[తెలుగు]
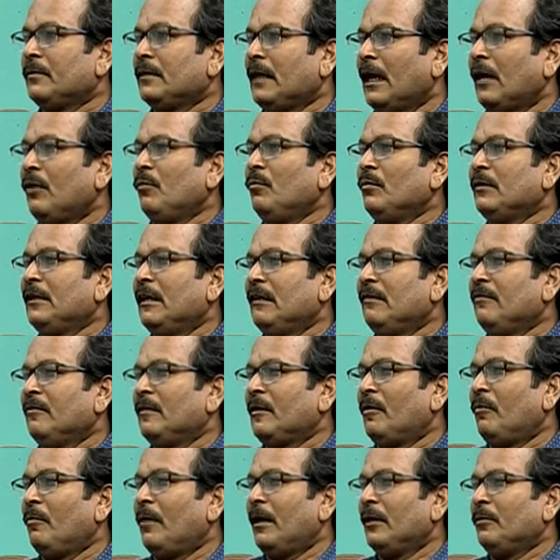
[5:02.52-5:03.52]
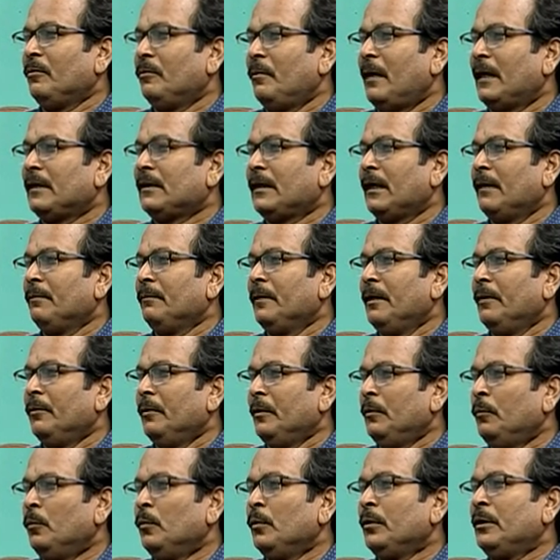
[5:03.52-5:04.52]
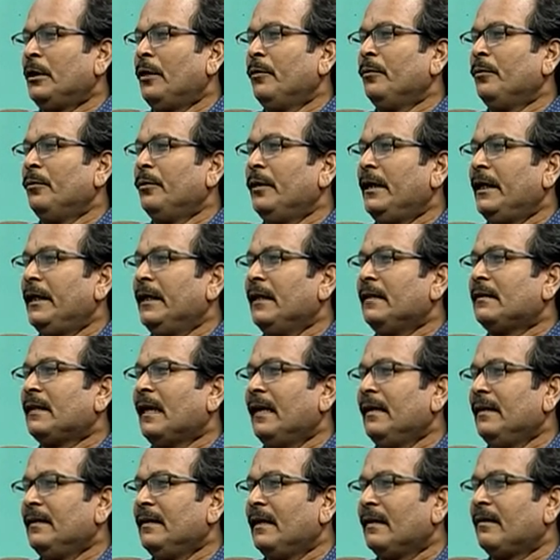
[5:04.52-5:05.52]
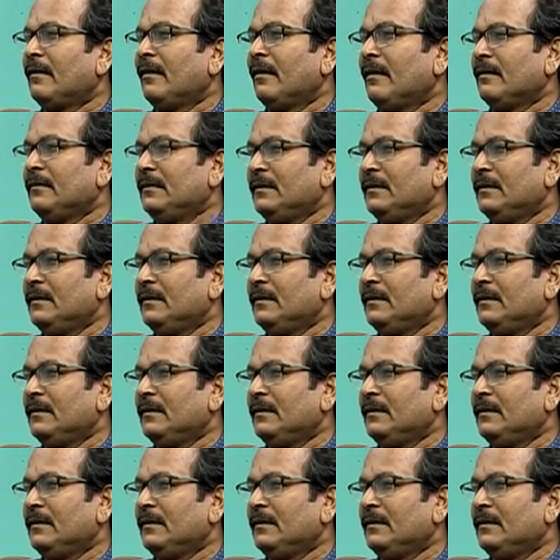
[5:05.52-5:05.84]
తక్కువ చదివిన వాడు మాత్రమే ఉన్న ఊరికి తల్లిదండ్రులకు